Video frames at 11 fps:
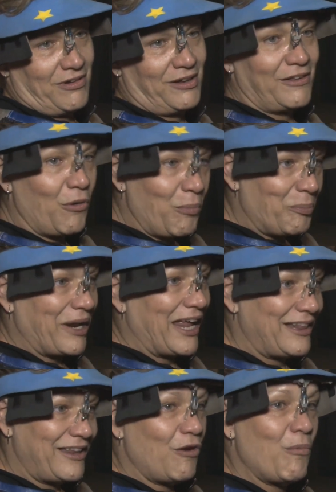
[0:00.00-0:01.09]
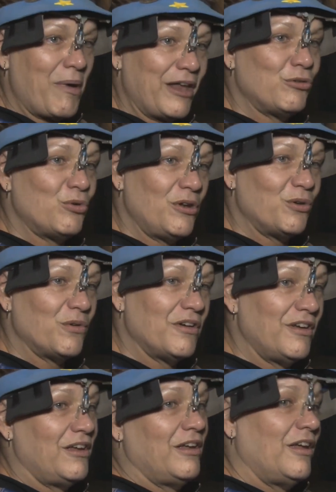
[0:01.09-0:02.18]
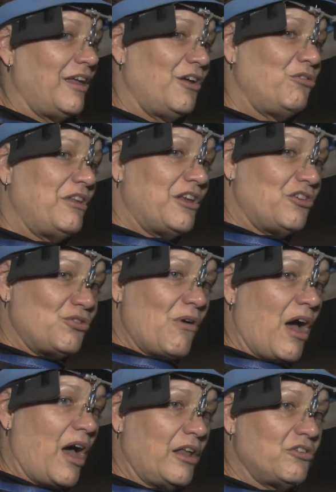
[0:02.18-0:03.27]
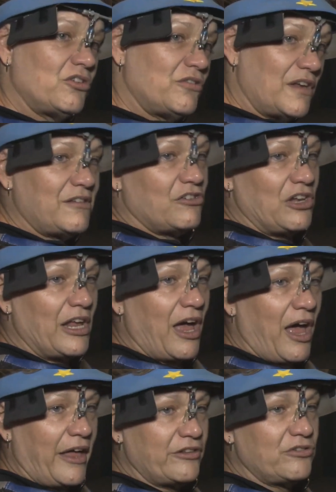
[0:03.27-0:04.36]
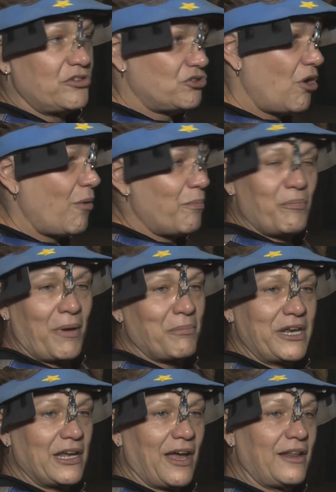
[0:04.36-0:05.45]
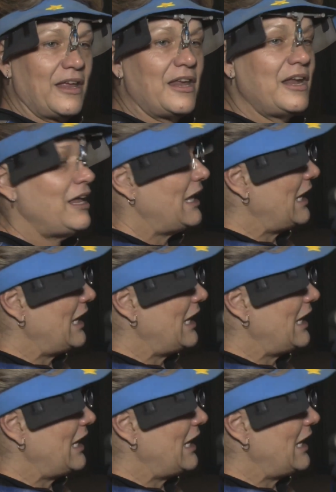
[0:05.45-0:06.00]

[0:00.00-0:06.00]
Então, para ter um barulho, eu deixo o rádio, às vezes, ligado, só uma brincadeira,